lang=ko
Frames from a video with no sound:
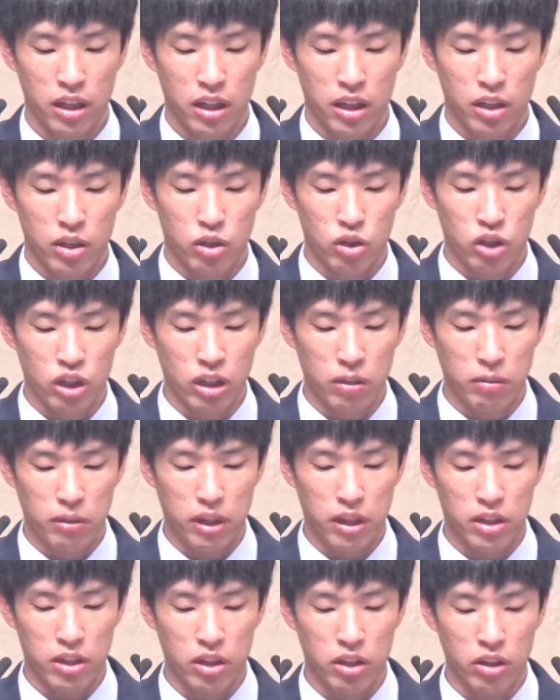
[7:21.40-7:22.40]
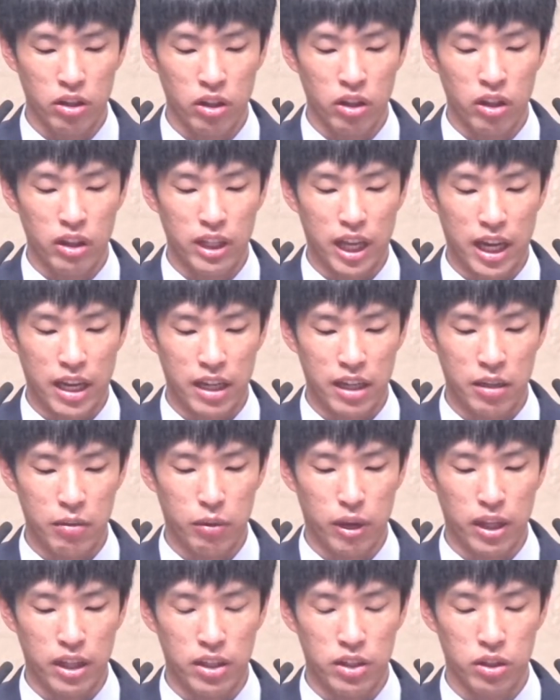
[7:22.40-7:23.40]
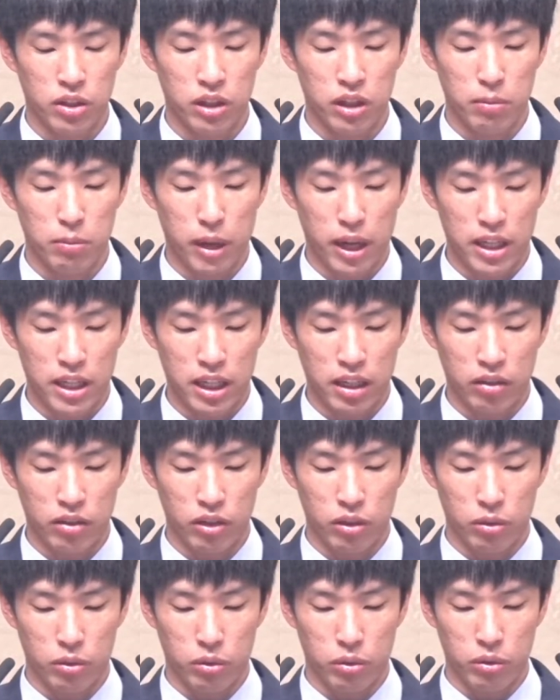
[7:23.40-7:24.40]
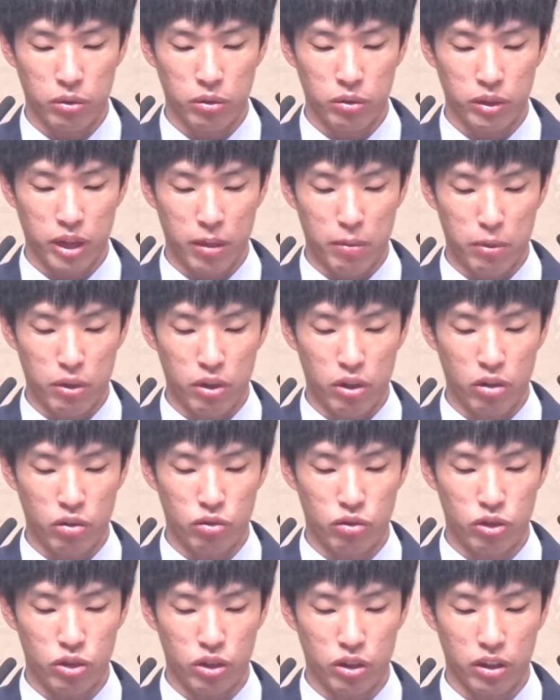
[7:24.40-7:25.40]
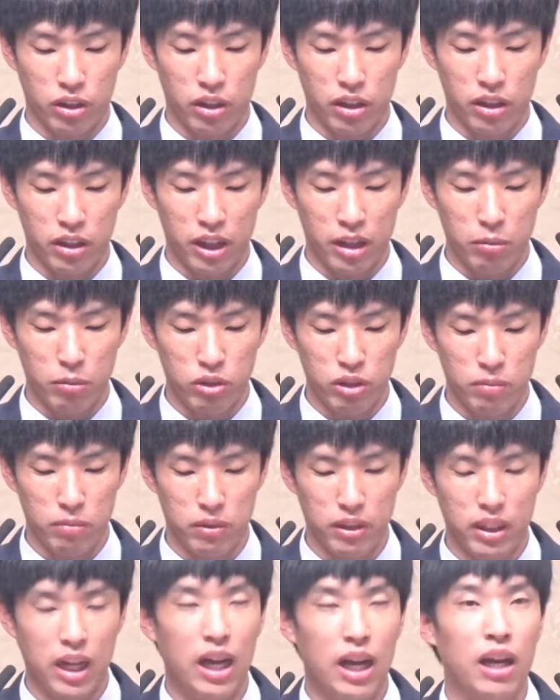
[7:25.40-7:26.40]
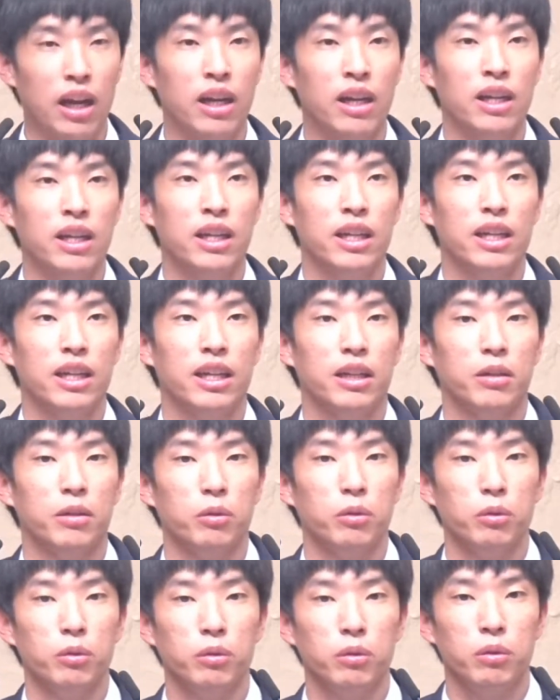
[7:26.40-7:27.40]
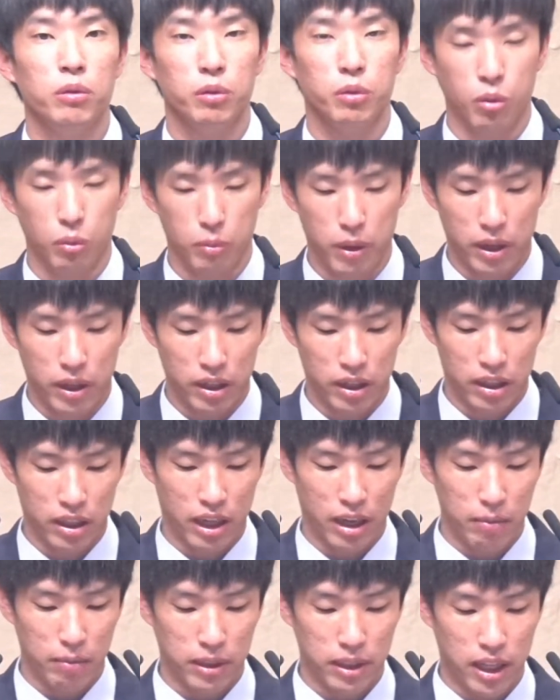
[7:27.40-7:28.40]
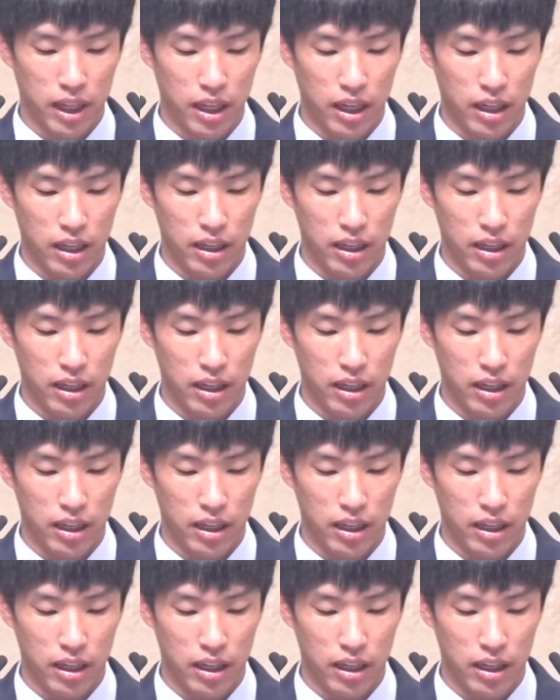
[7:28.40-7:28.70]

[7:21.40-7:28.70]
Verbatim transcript: 주님께서 나를 완전히 매장되도록 내버려 두셨기 때문입니다. 라고 고백을 합니다.